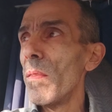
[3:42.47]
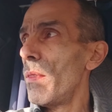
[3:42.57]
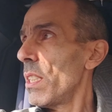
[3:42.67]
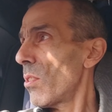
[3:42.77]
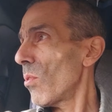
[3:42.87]

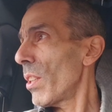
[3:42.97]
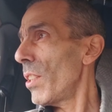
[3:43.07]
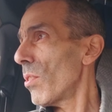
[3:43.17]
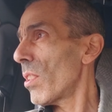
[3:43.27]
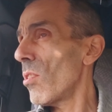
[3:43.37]
visto che
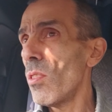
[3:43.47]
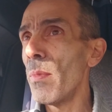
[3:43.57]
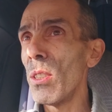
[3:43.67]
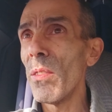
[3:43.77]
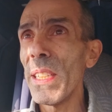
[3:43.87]
io se no
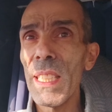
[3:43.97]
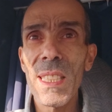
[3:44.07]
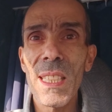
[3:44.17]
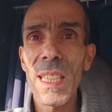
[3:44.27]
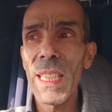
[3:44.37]
mi dovrei
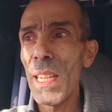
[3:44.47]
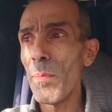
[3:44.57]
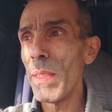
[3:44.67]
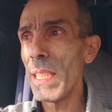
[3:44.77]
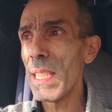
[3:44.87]
sdraiare
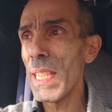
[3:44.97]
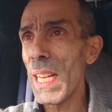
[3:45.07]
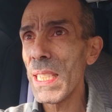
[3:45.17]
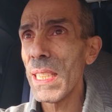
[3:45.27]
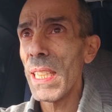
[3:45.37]
a
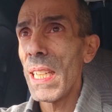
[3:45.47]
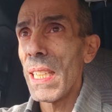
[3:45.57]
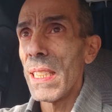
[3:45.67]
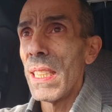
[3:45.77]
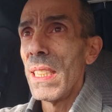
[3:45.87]
mezza
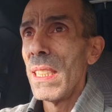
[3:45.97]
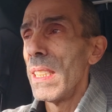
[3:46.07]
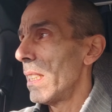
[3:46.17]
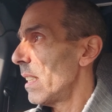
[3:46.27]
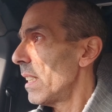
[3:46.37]
strada
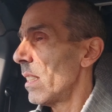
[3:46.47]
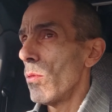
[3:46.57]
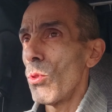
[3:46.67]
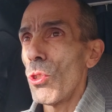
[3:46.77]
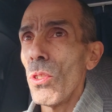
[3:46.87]
eh,
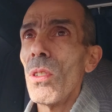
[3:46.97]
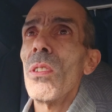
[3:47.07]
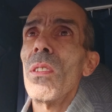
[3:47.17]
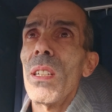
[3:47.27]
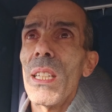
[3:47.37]
non
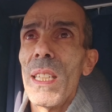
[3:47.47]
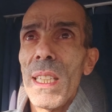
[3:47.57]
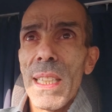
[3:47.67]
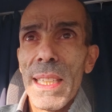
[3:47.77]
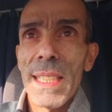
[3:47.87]
ho eh,
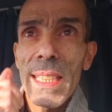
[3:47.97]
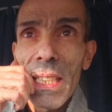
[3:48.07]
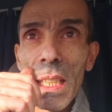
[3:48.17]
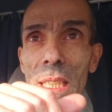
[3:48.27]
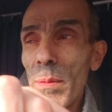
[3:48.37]
il
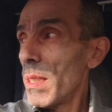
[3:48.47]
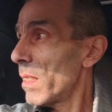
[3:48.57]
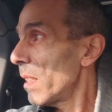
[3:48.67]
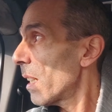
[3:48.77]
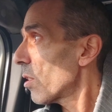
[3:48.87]
crick per
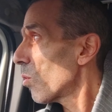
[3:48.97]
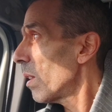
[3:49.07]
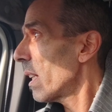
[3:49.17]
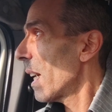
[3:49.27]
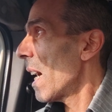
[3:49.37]
tirare
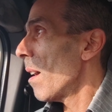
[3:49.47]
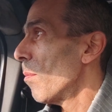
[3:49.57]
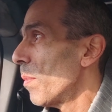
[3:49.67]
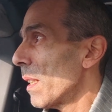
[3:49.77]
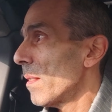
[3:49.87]
su il
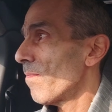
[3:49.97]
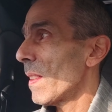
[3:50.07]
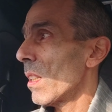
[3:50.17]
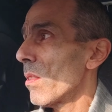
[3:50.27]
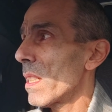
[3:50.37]
camper,
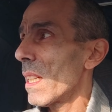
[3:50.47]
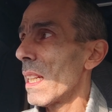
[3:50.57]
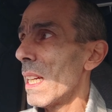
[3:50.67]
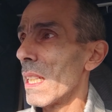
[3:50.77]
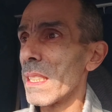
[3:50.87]
una cosa e
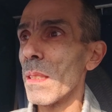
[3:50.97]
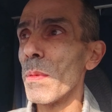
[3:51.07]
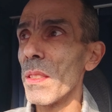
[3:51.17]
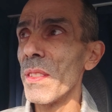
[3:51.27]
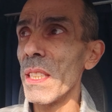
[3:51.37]
l'altra,
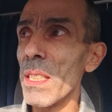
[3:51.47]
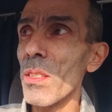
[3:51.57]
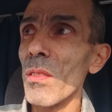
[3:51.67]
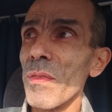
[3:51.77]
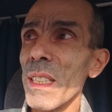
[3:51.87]

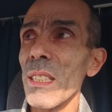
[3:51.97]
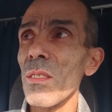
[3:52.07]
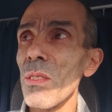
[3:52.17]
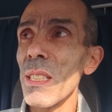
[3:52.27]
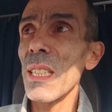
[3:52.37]
preferisco fare una
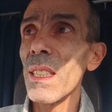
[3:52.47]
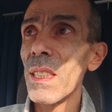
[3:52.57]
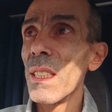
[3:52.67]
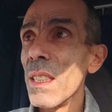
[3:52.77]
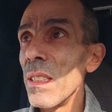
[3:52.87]
cosa
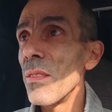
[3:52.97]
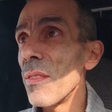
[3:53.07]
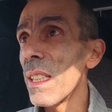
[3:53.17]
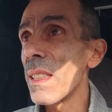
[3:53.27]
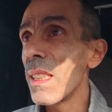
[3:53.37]

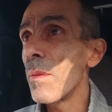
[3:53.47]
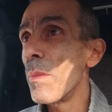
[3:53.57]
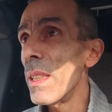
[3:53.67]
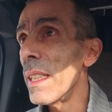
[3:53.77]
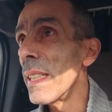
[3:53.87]
fatta
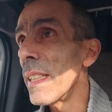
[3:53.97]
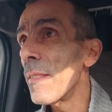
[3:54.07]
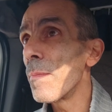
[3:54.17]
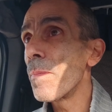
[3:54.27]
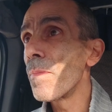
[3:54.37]
bene.